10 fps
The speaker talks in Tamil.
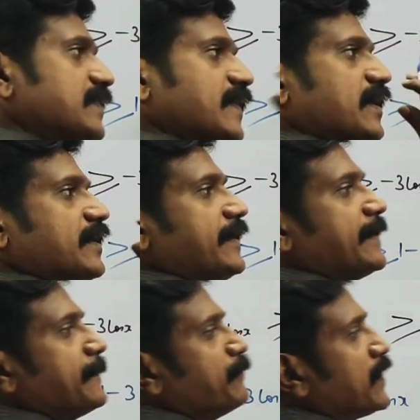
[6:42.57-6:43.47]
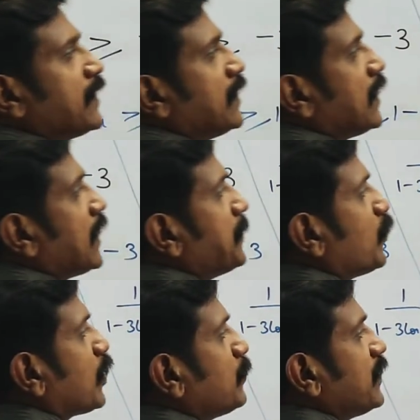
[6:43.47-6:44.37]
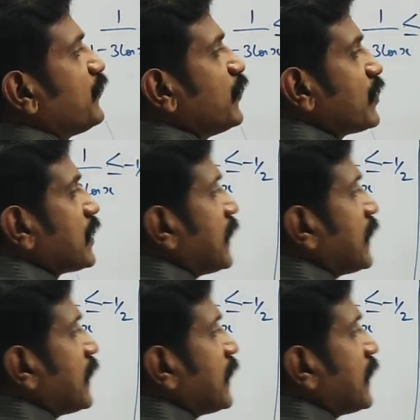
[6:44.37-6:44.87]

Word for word: இந்தாண்ட ஆமாம் ஒன் பை ஃபோருக்கு